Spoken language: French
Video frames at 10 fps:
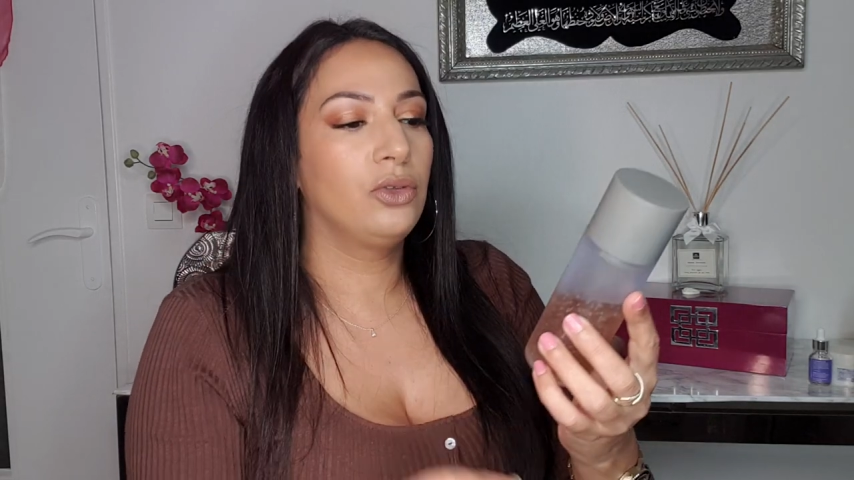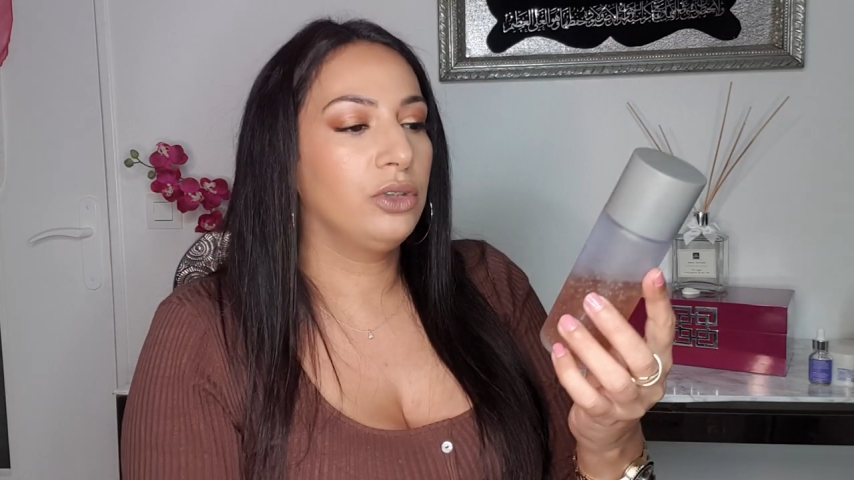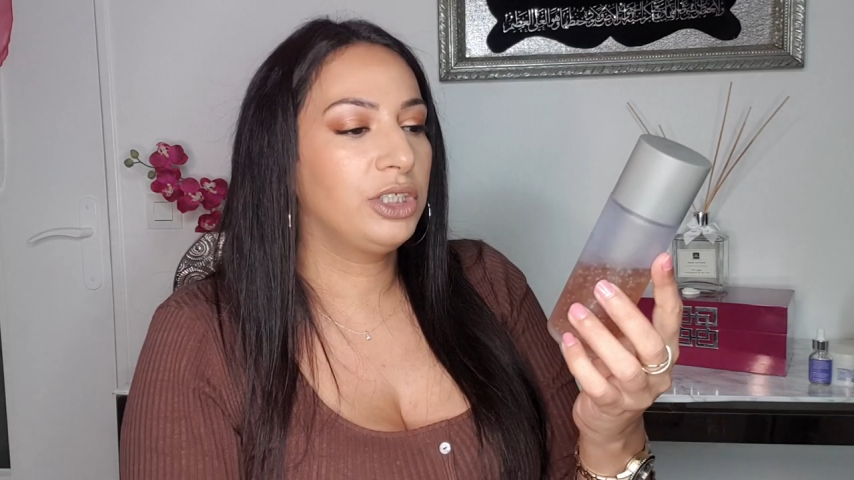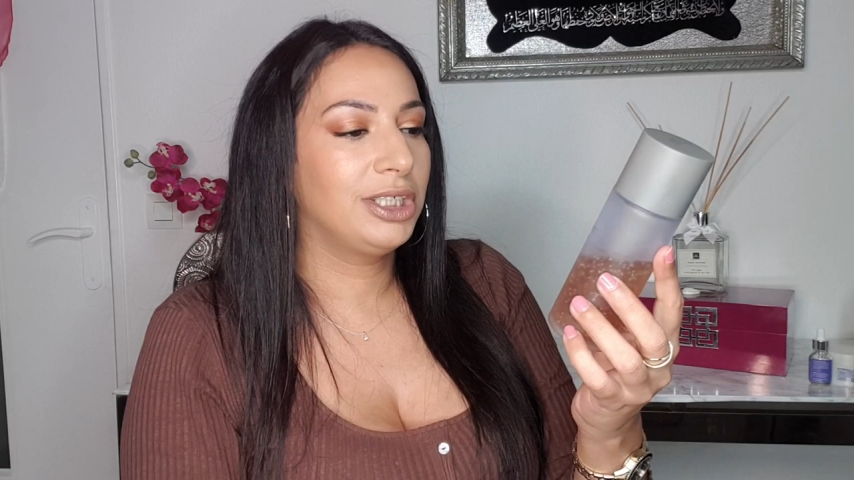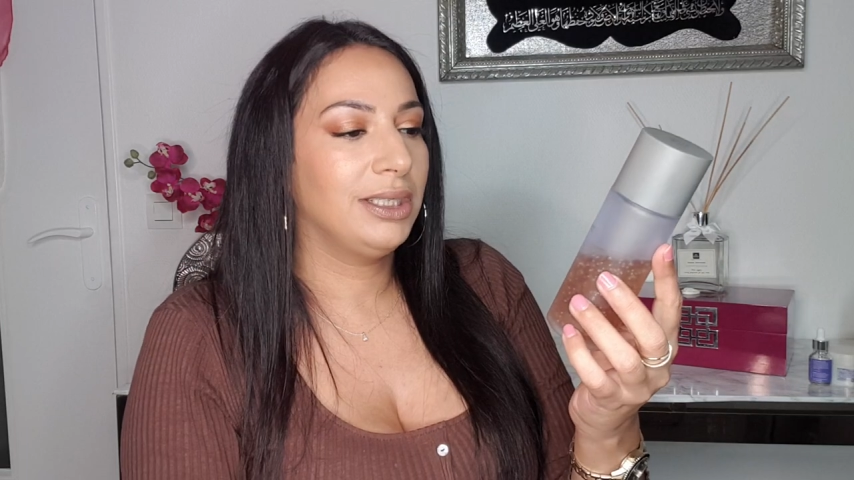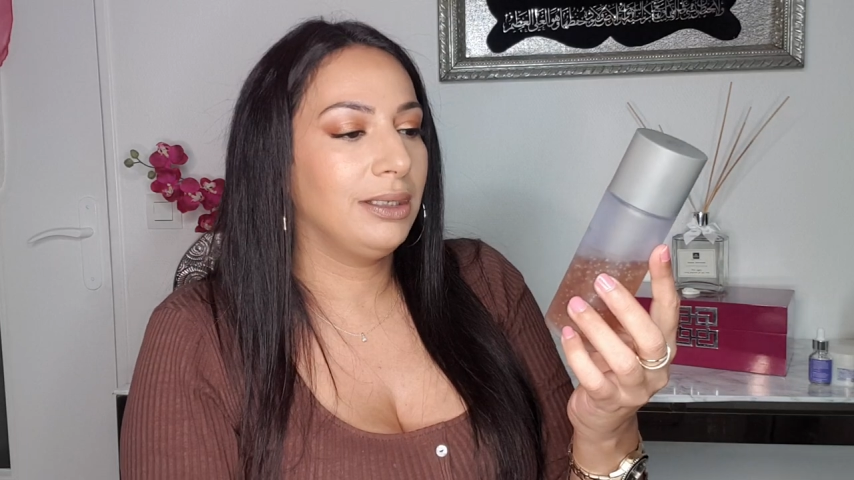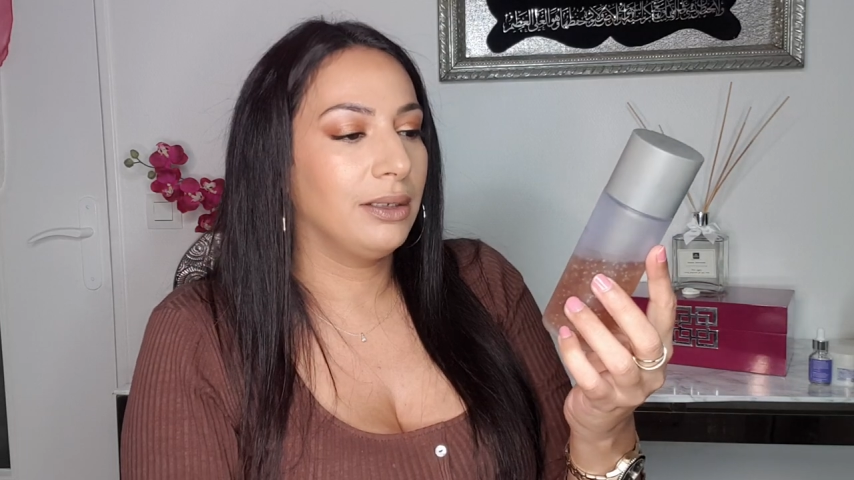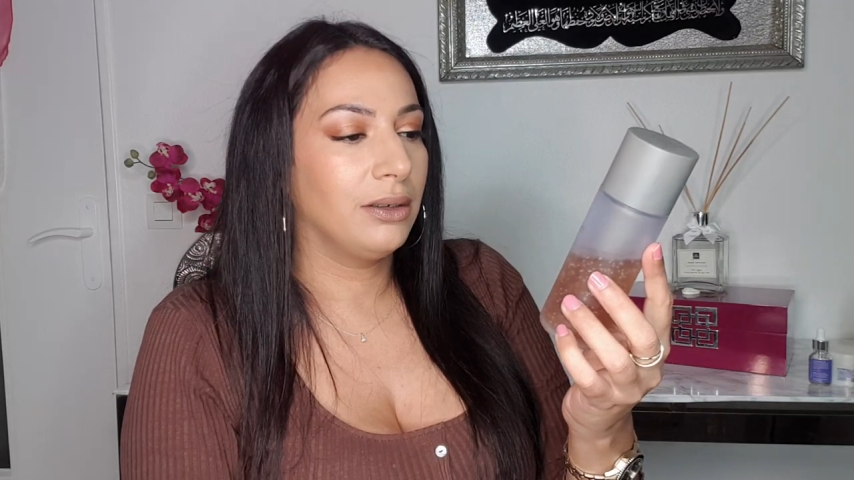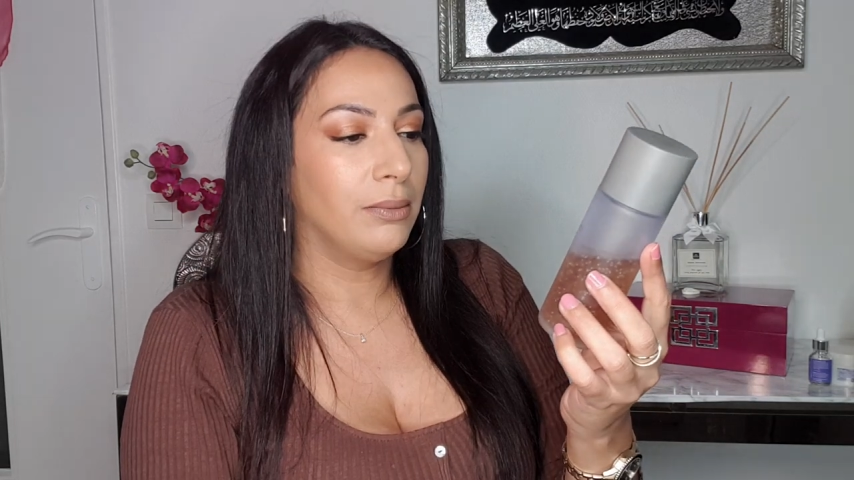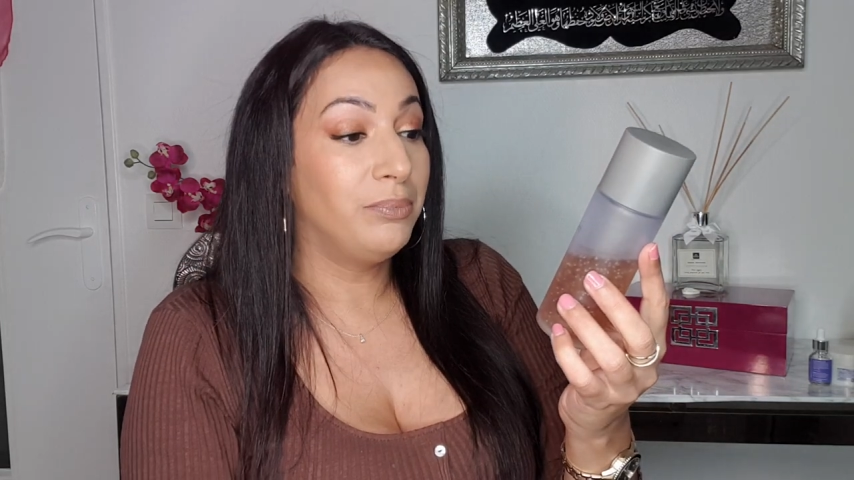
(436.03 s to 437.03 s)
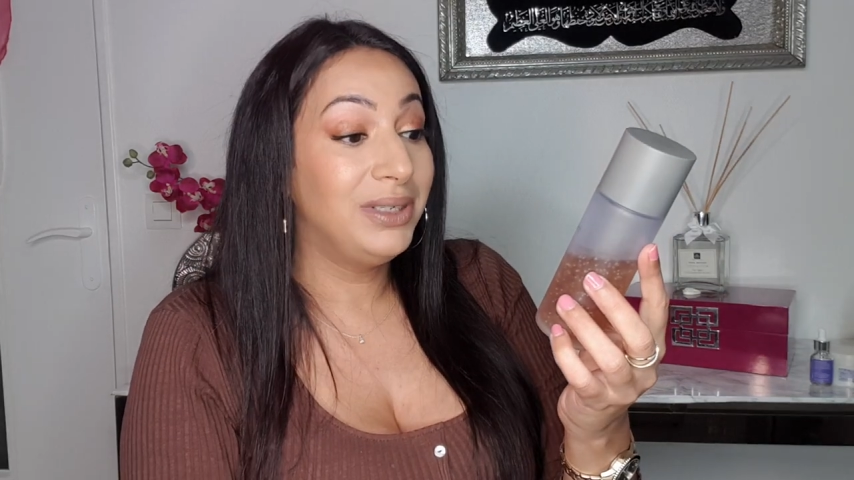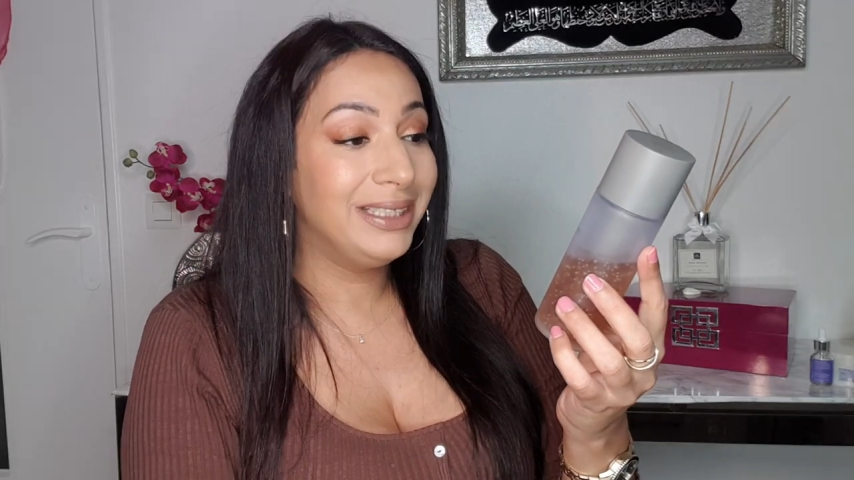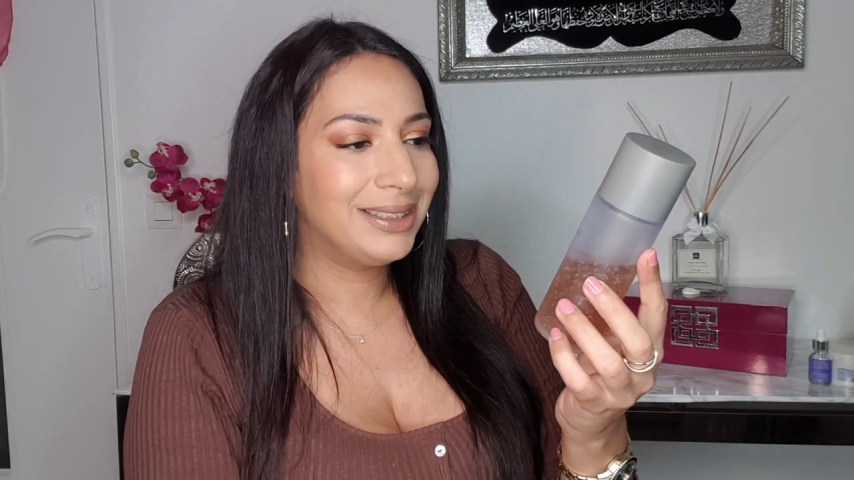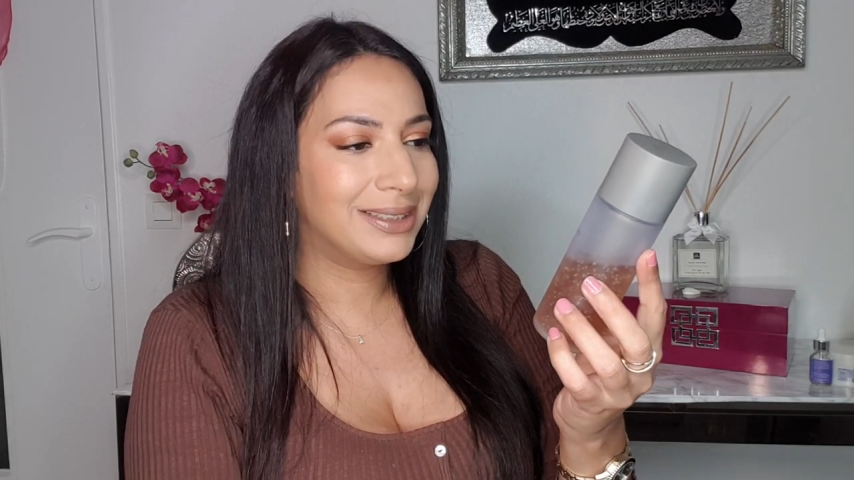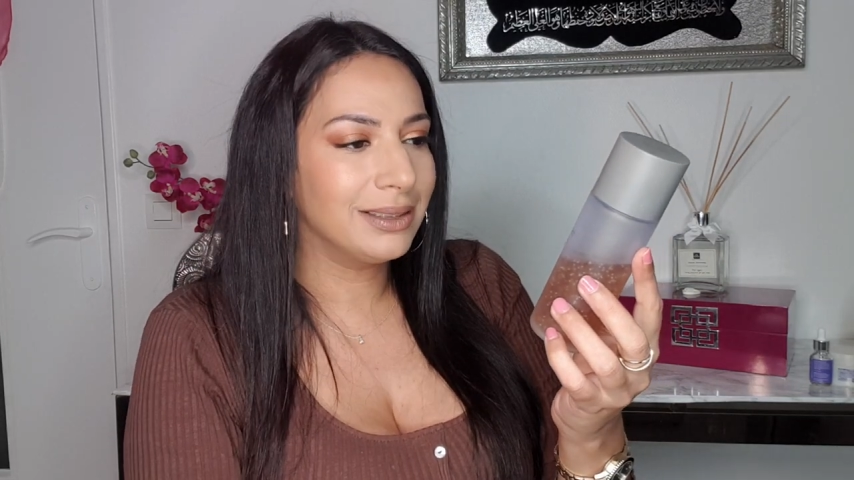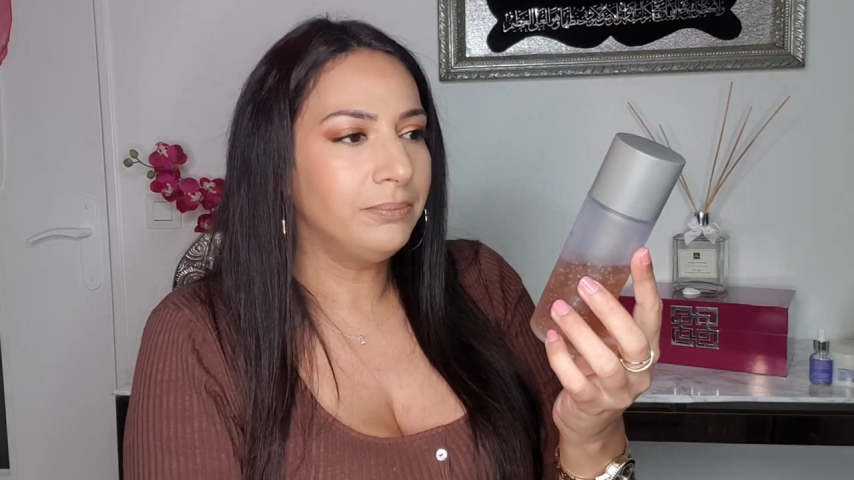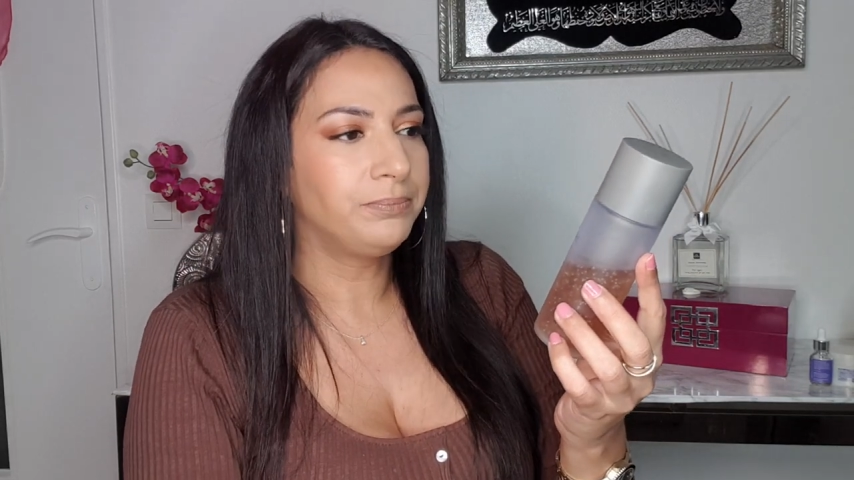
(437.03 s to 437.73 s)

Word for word: de chez Bliss